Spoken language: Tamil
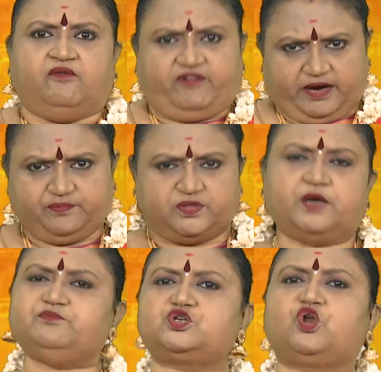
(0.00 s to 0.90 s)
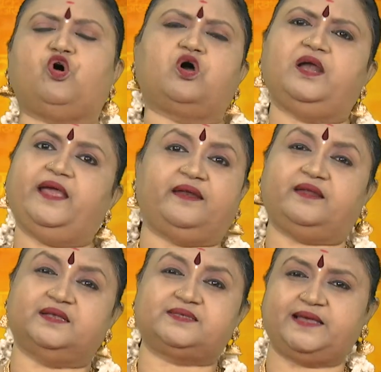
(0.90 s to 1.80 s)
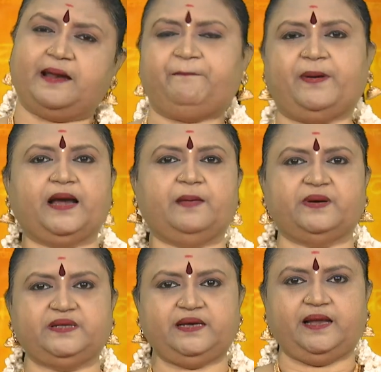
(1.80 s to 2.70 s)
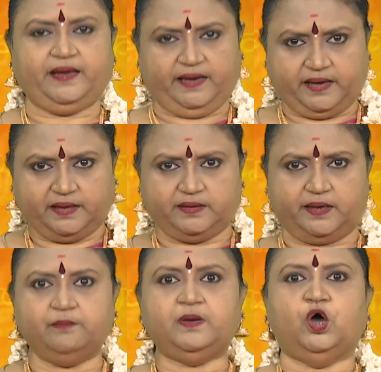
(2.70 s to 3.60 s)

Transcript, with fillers: வரம் தரும் ஸ்லோகங்கள் என்ற இந்த சிறப்பான பகுதியில் இன்றைய தினம்